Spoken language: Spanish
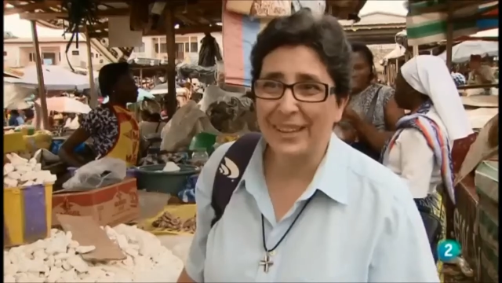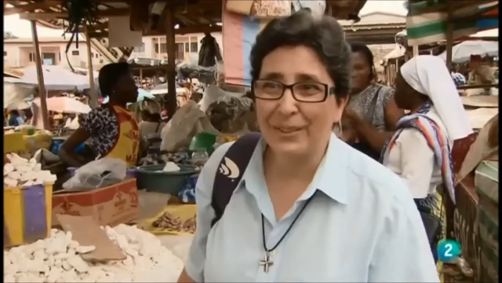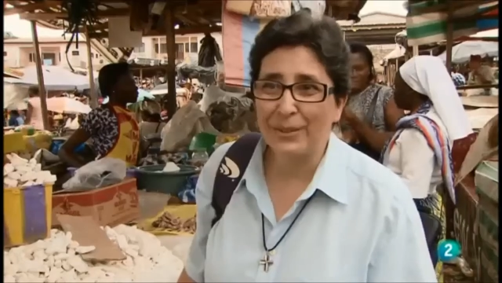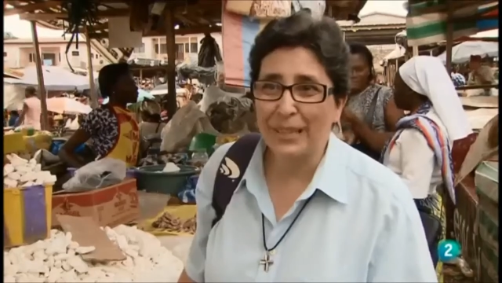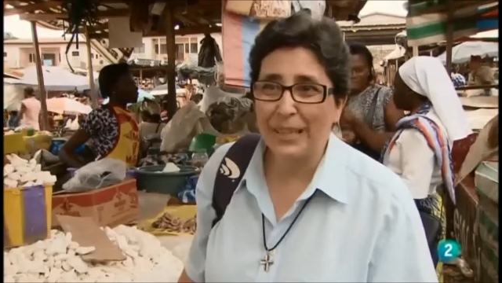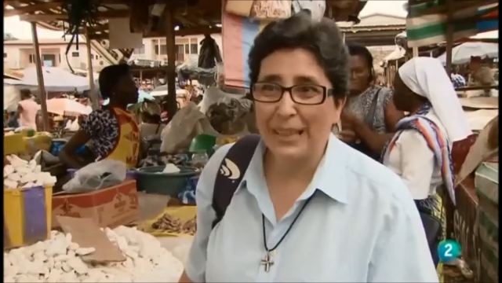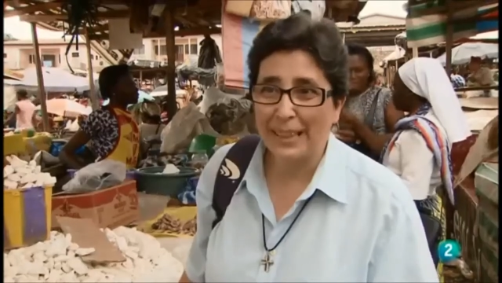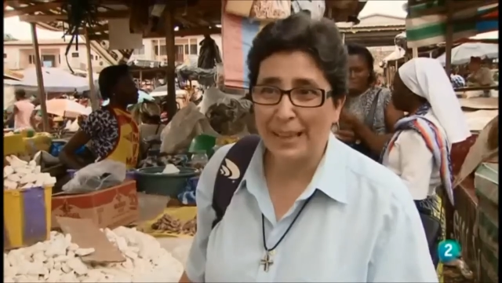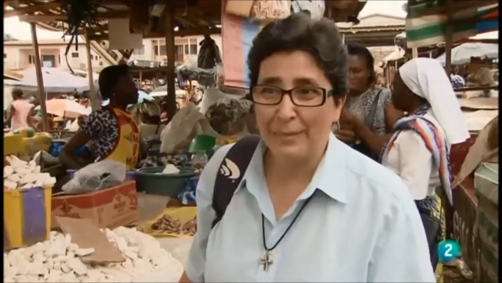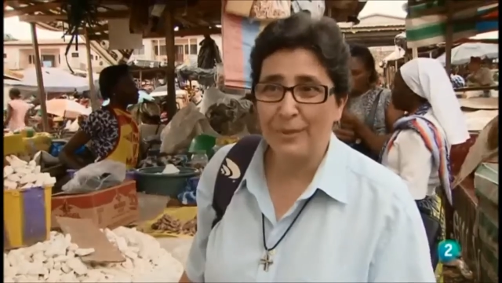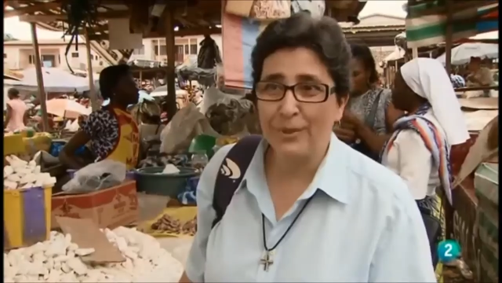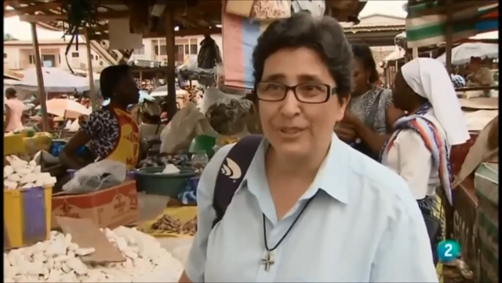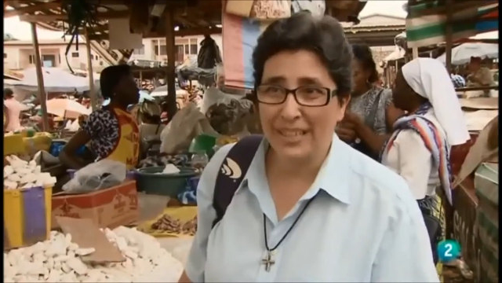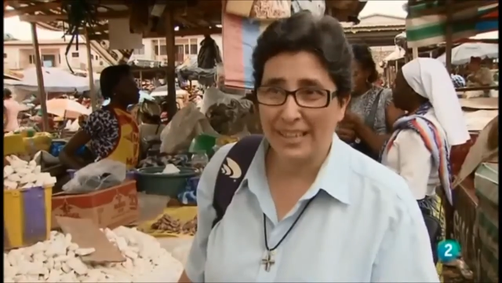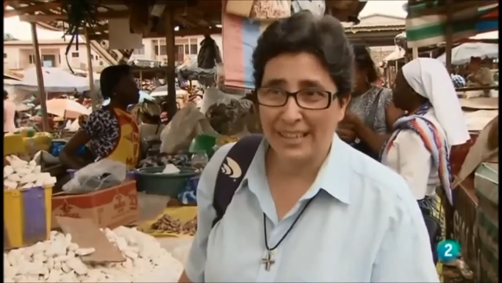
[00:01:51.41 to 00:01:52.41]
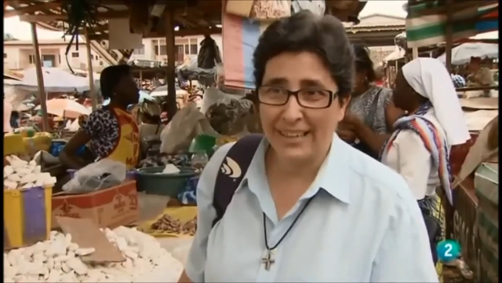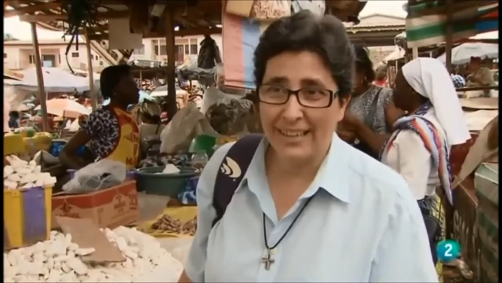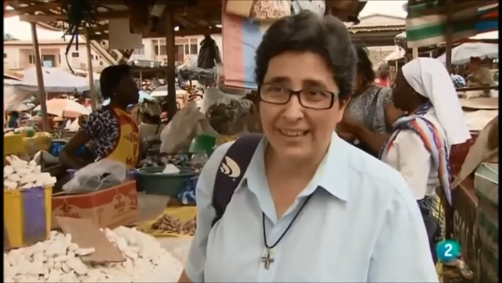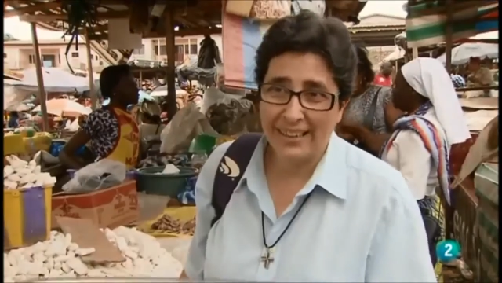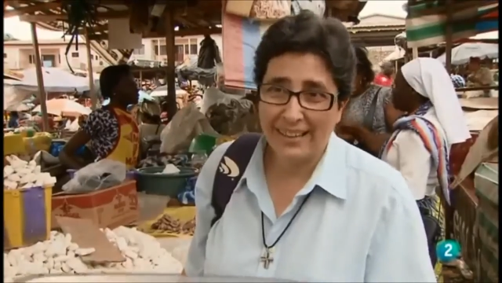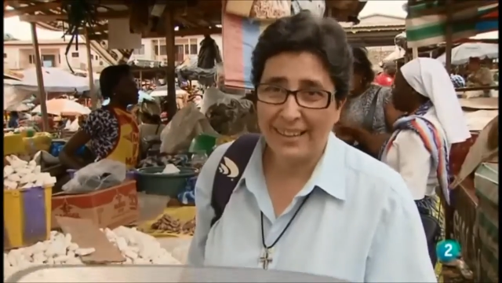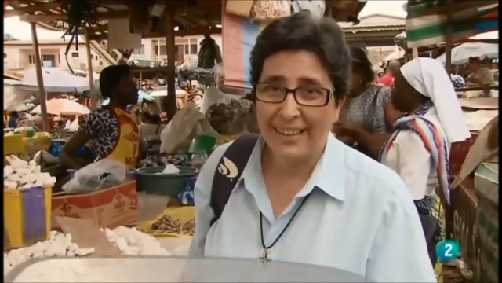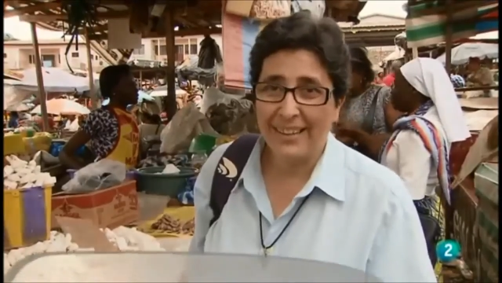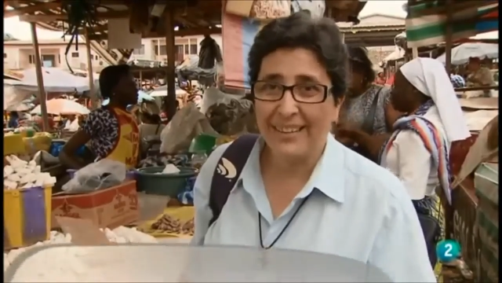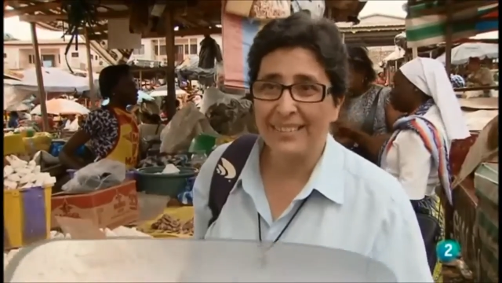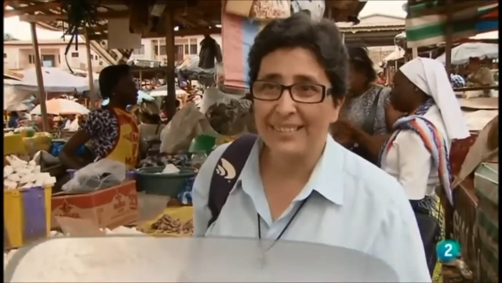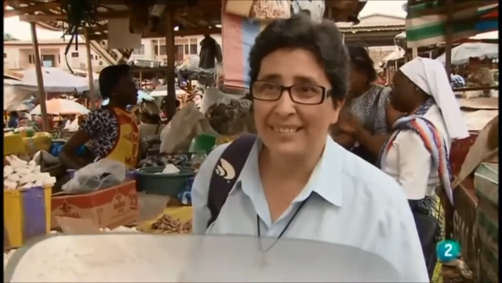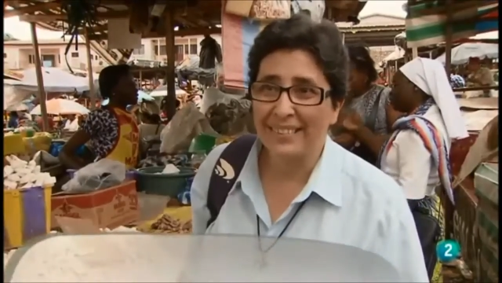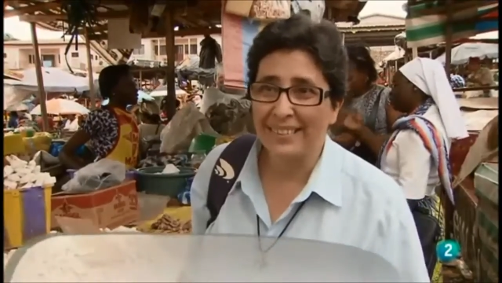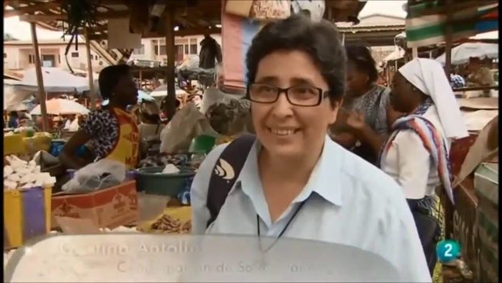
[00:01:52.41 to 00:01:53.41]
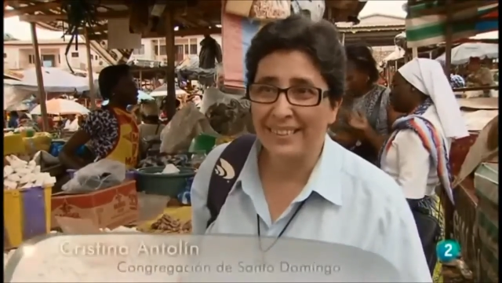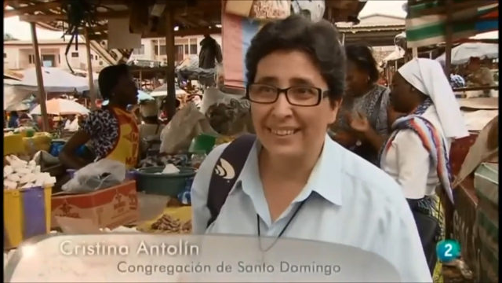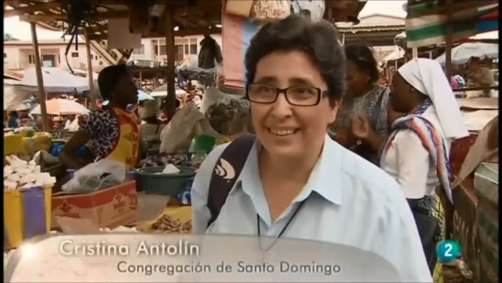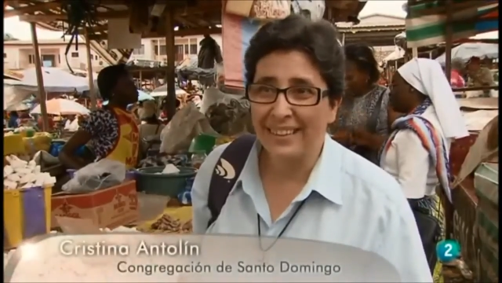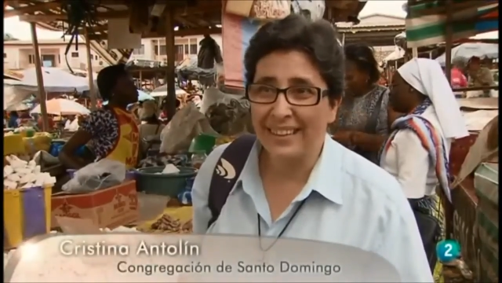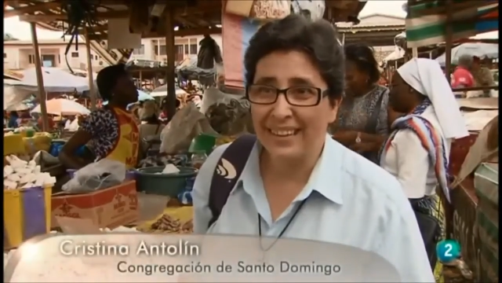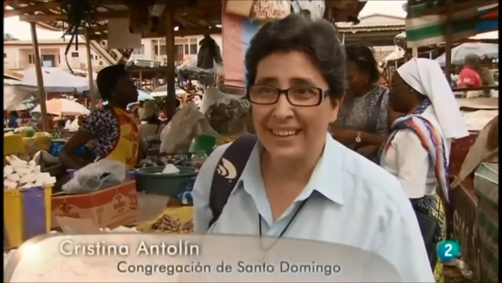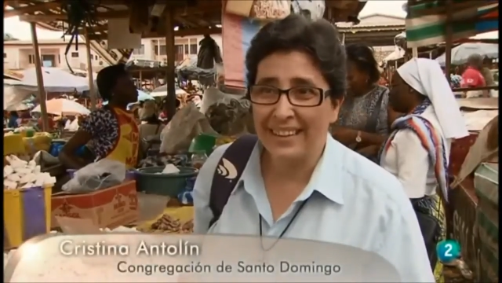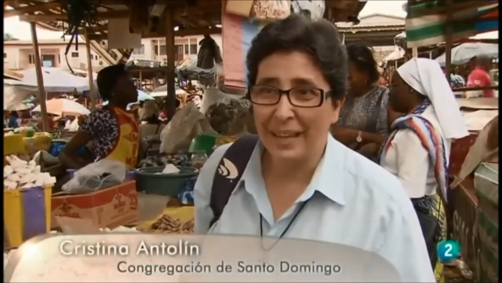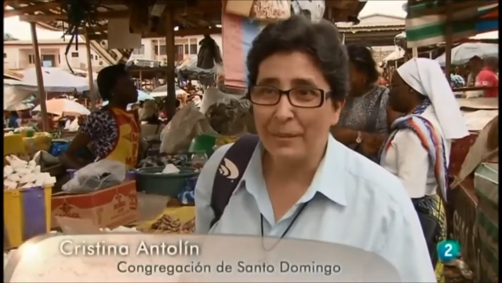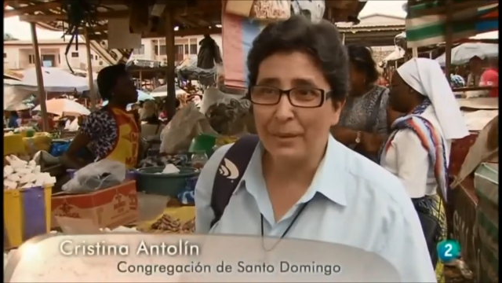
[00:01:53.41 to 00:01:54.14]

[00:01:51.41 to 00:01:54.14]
que utilizamos, el